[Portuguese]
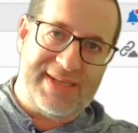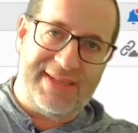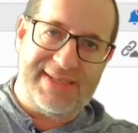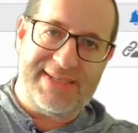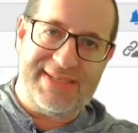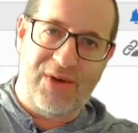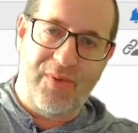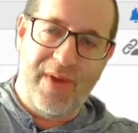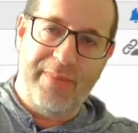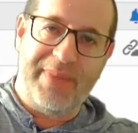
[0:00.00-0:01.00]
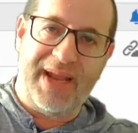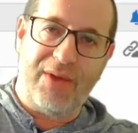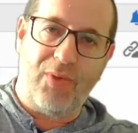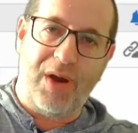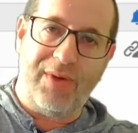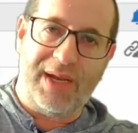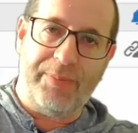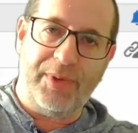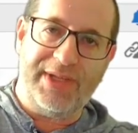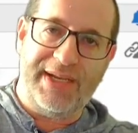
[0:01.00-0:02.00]
essa decisão pela qual
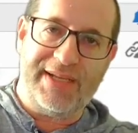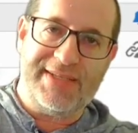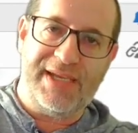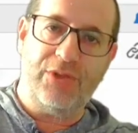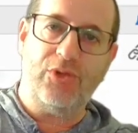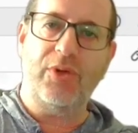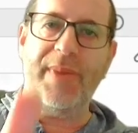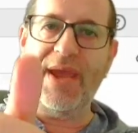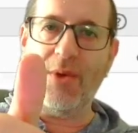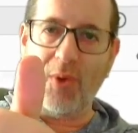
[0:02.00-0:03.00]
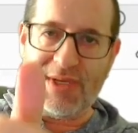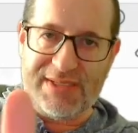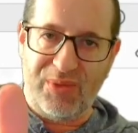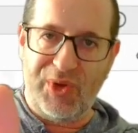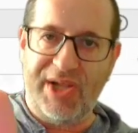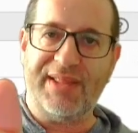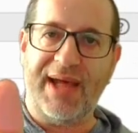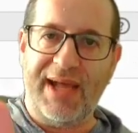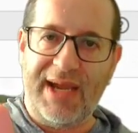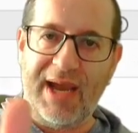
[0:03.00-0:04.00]
ela poderia dizer: tudo bem, correção
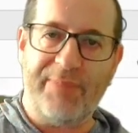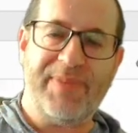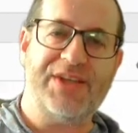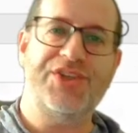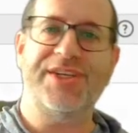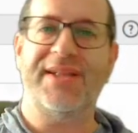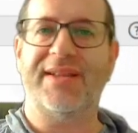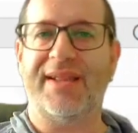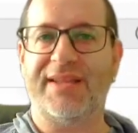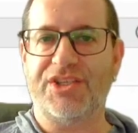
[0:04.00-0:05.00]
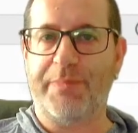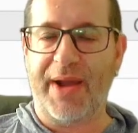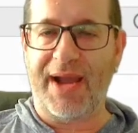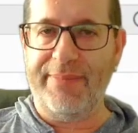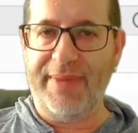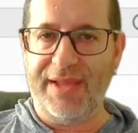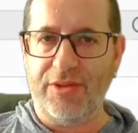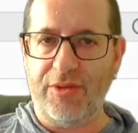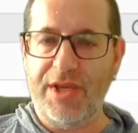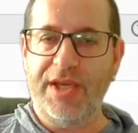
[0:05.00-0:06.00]
monetária a partir da data de
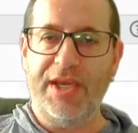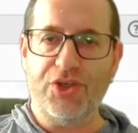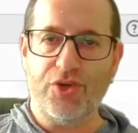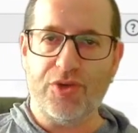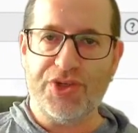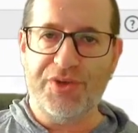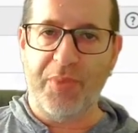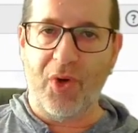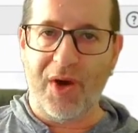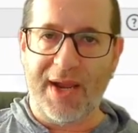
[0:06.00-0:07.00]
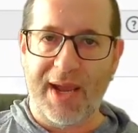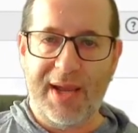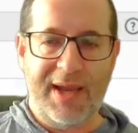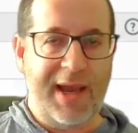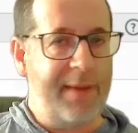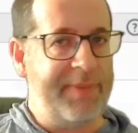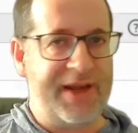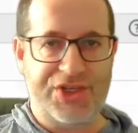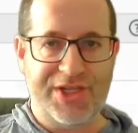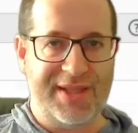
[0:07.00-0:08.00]
pagamento e juros de mora a
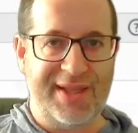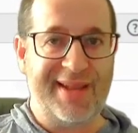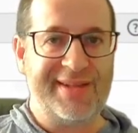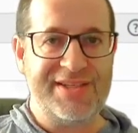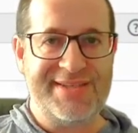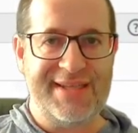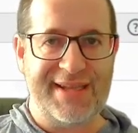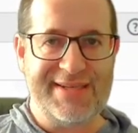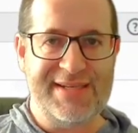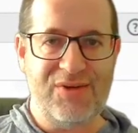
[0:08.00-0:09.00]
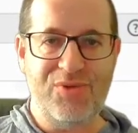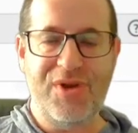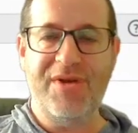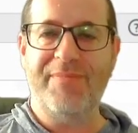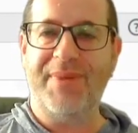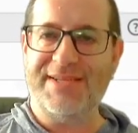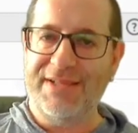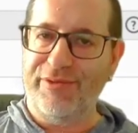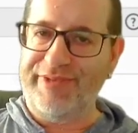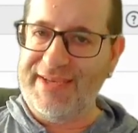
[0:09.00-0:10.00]
partir da data de citação. Mas
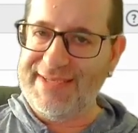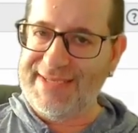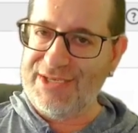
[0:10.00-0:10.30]
não fez